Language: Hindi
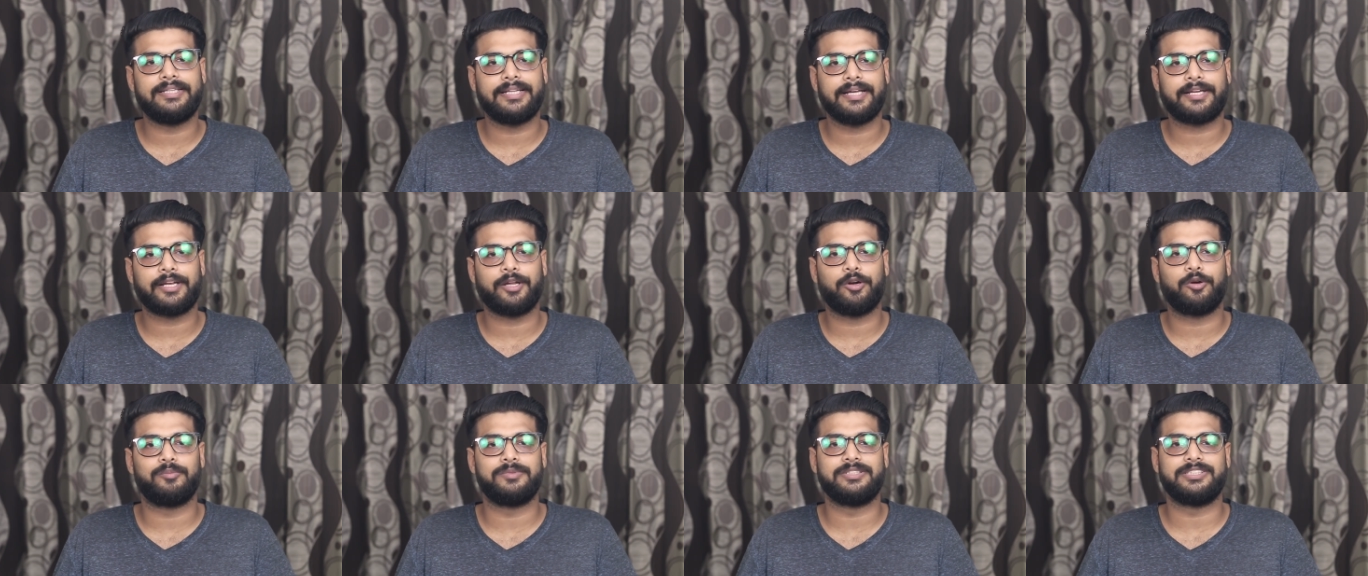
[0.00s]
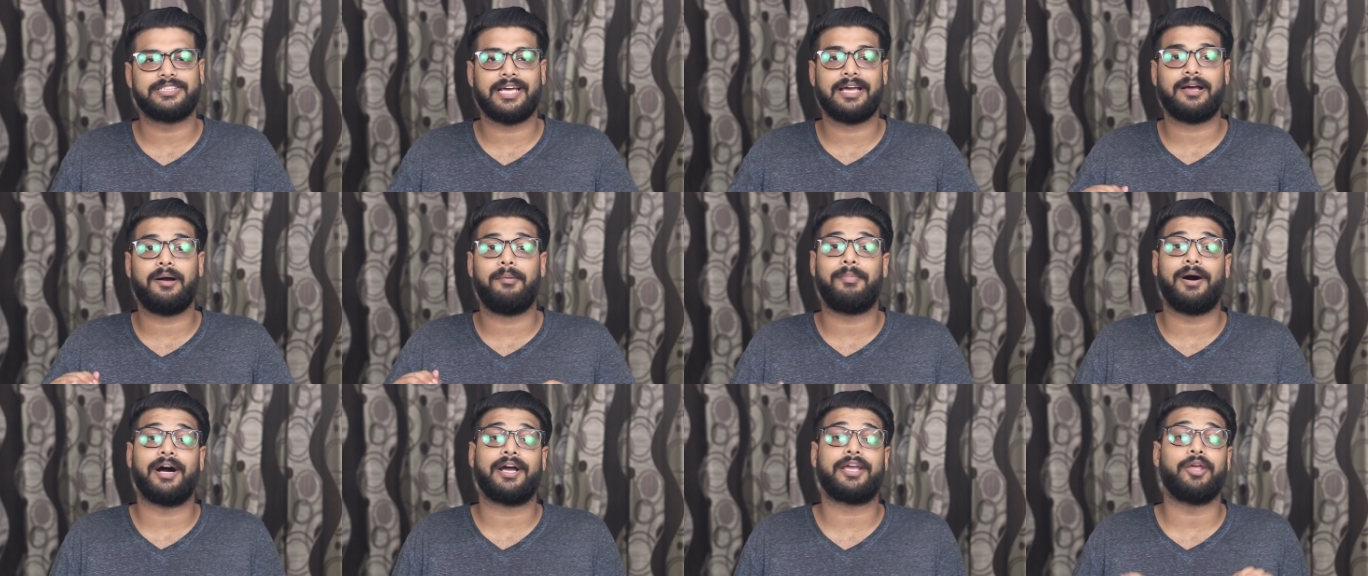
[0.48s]
देखने को मिल
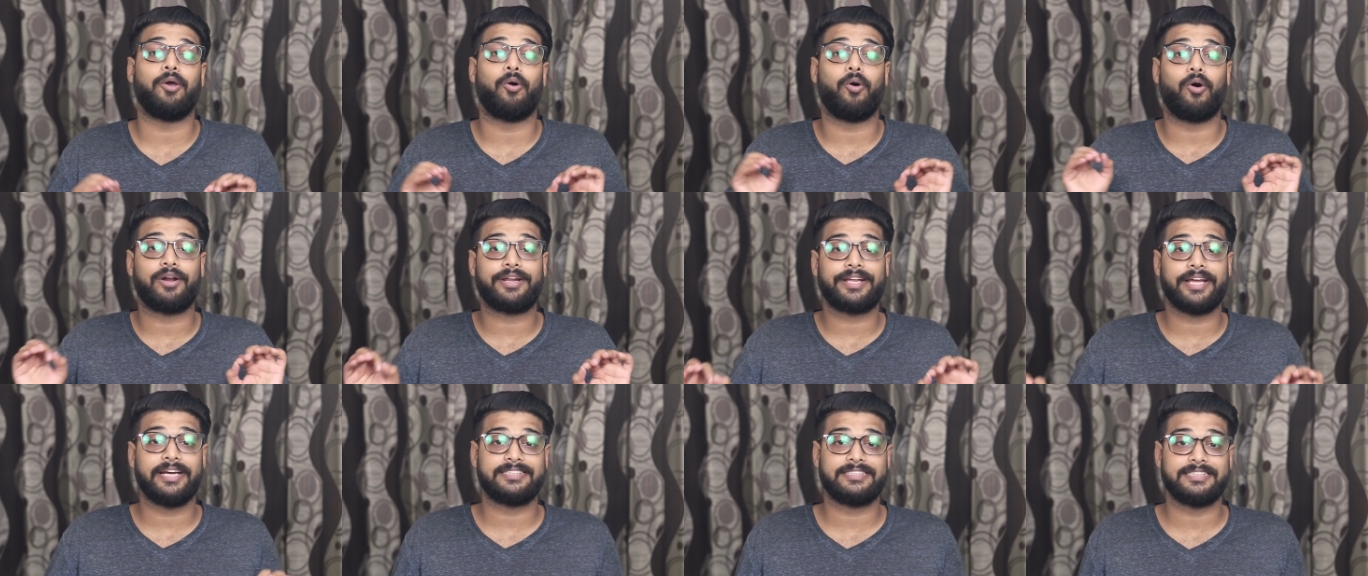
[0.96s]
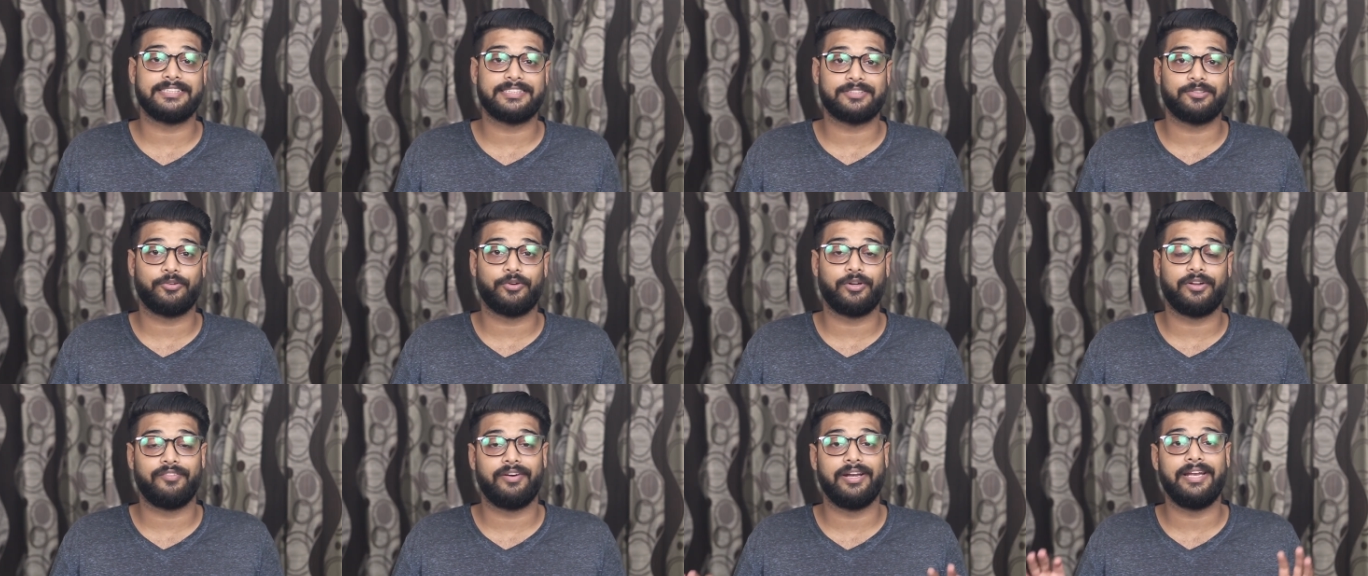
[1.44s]
जाएगा बाकी और क्या
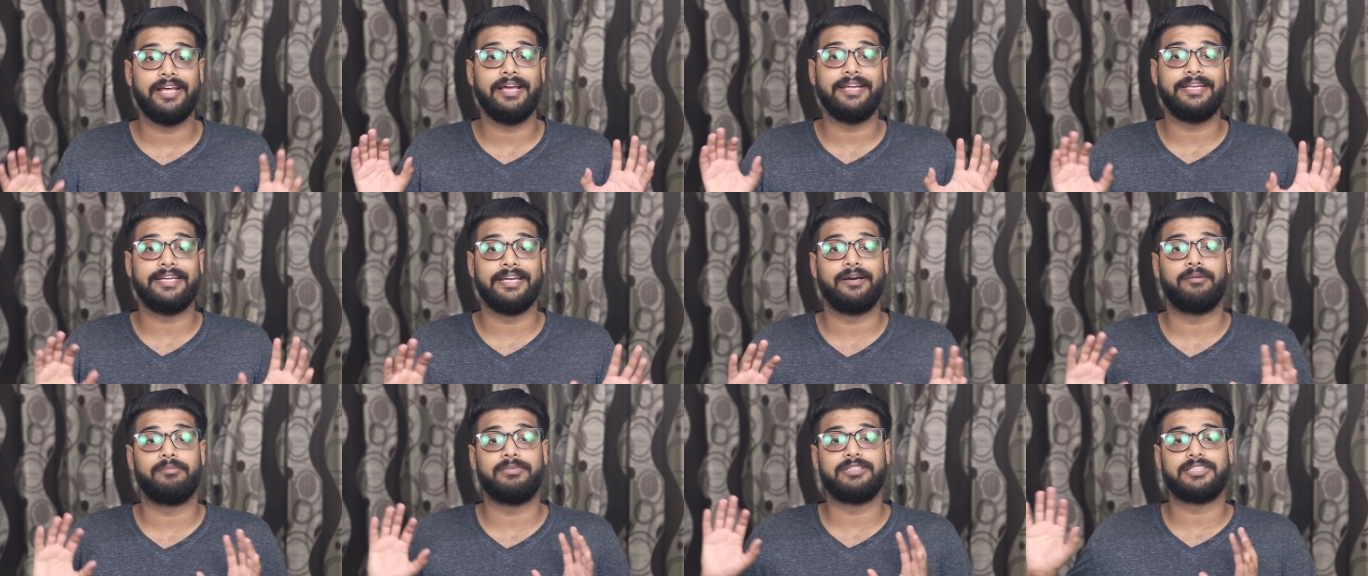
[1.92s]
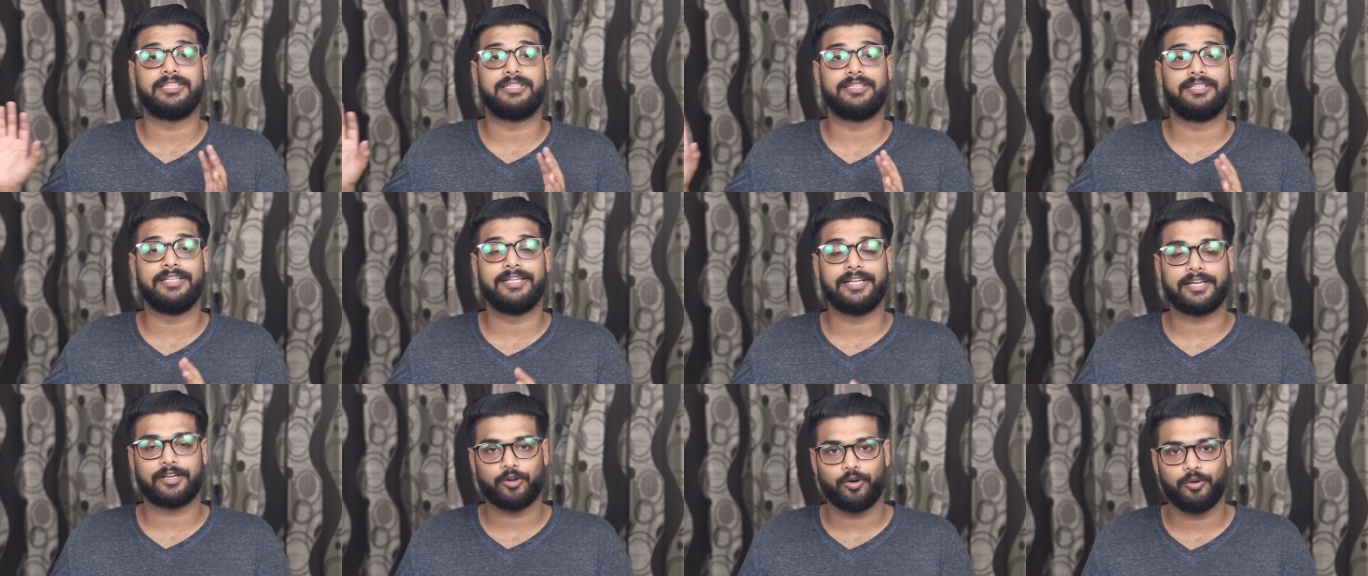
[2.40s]
चीजें होने वाली है ये हमें
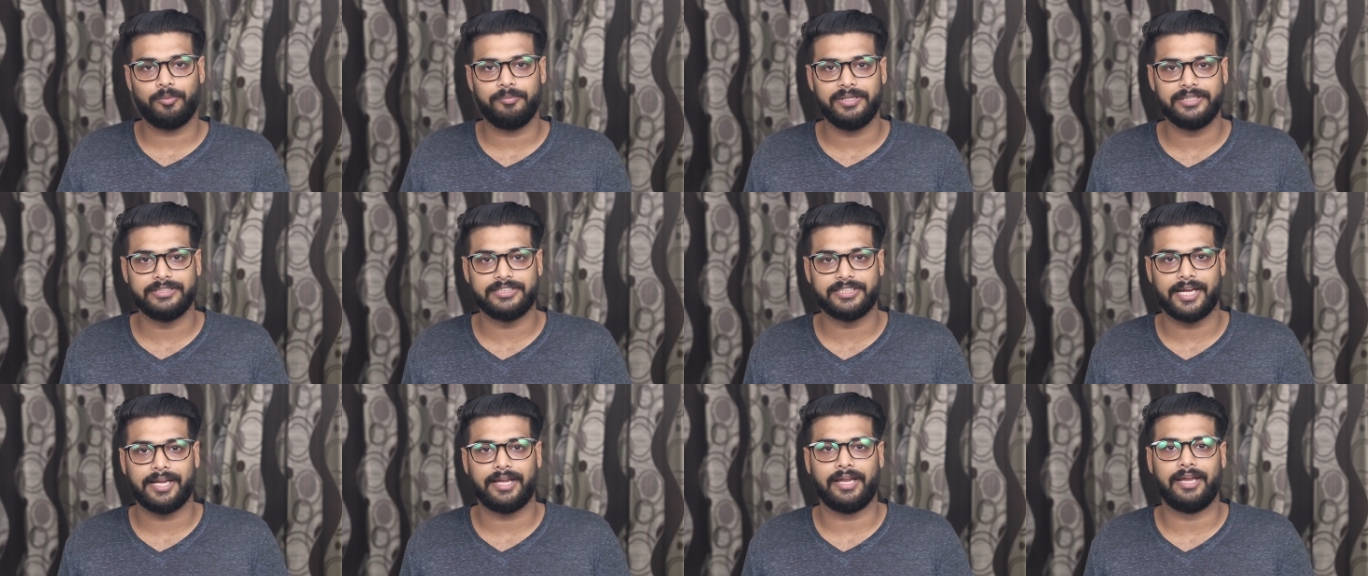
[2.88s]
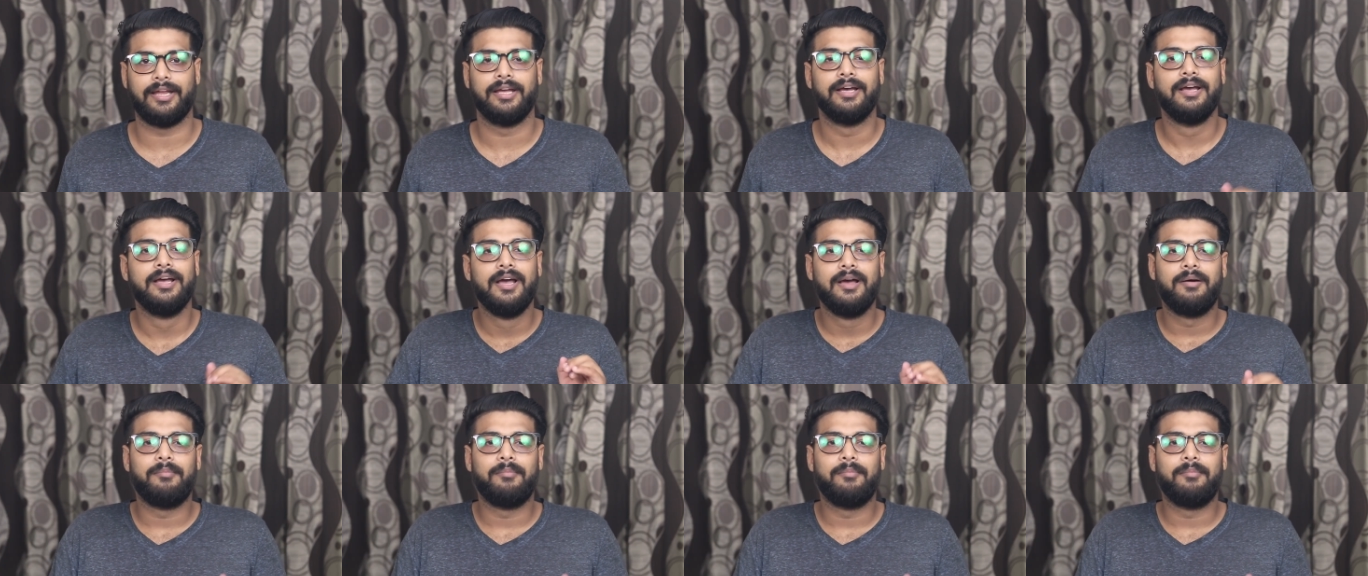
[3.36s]
जल्दी देखने को मिल जाएगी